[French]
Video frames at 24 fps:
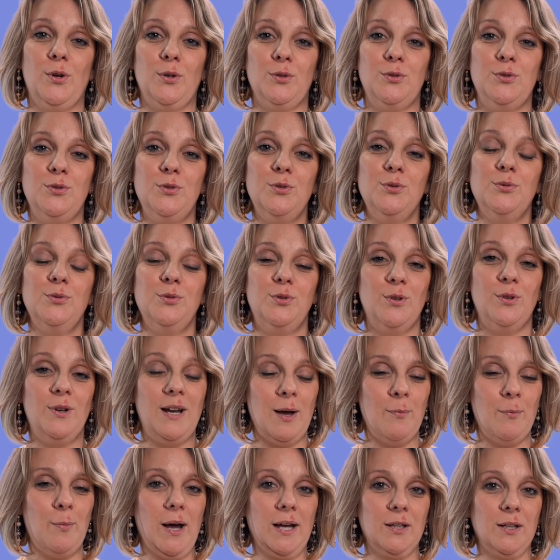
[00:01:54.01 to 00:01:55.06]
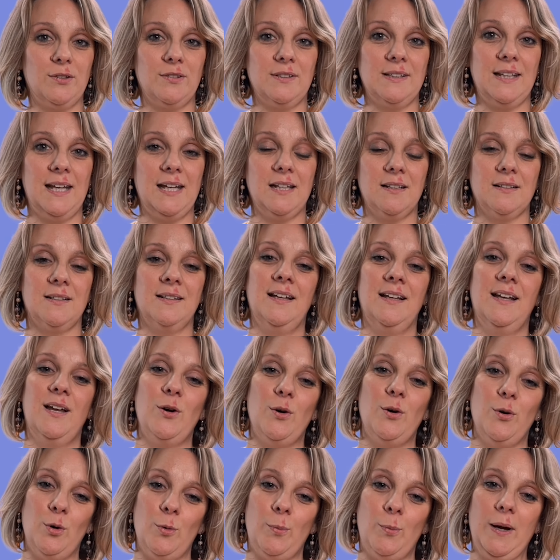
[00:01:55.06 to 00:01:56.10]
du ou de la partenaire
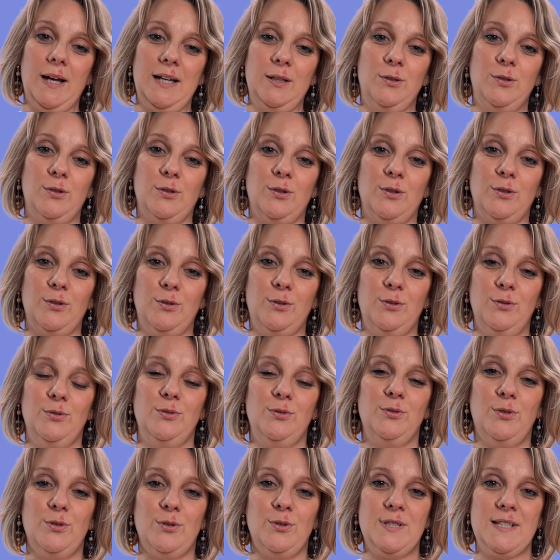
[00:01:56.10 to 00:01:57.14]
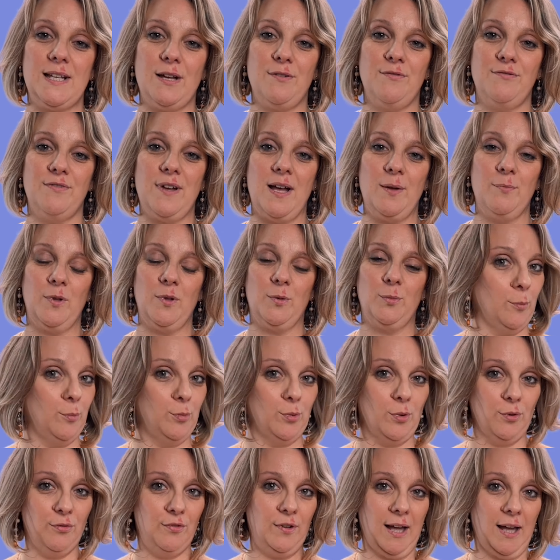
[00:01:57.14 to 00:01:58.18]
auprès de, sa femme
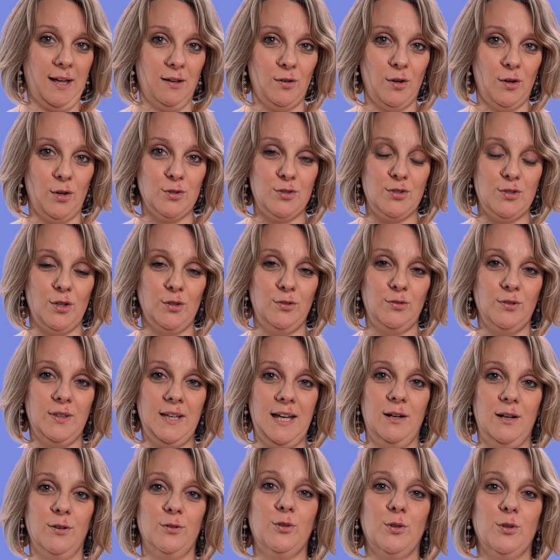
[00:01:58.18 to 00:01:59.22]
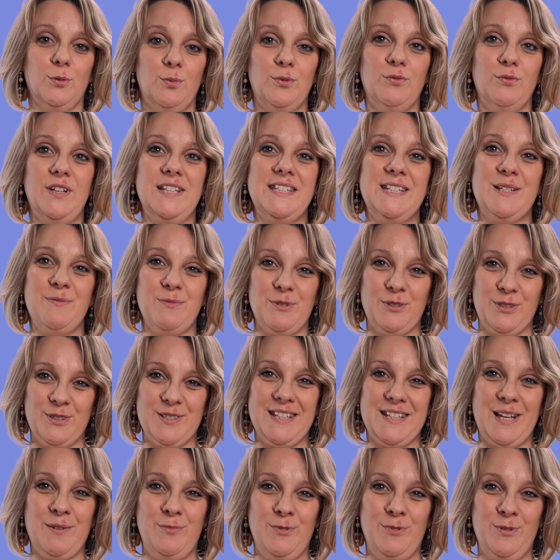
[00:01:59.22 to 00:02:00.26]
pour faire en sorte qu'elle entre plus facilement dans
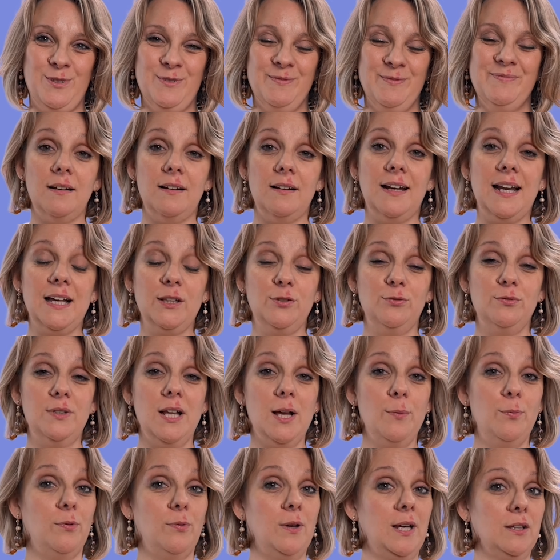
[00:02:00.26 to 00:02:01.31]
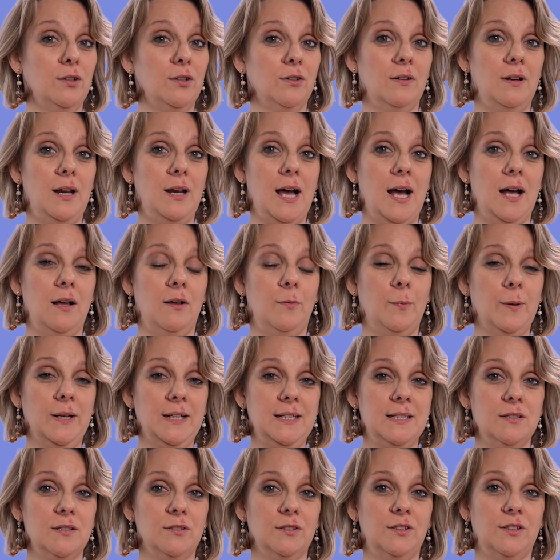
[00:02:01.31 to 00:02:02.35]
sa bulle. La doula peut être là,
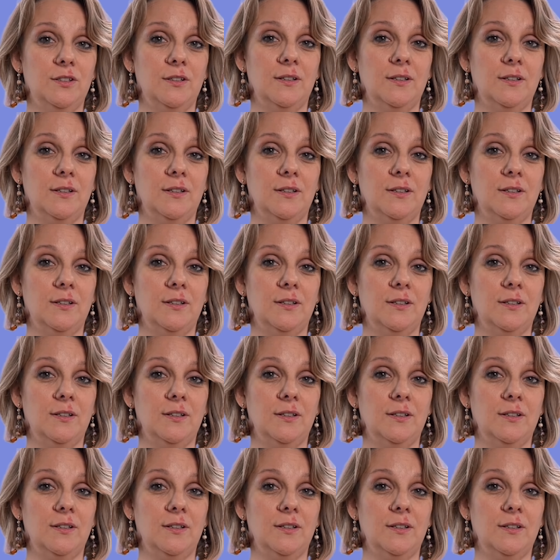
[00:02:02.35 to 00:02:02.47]
présente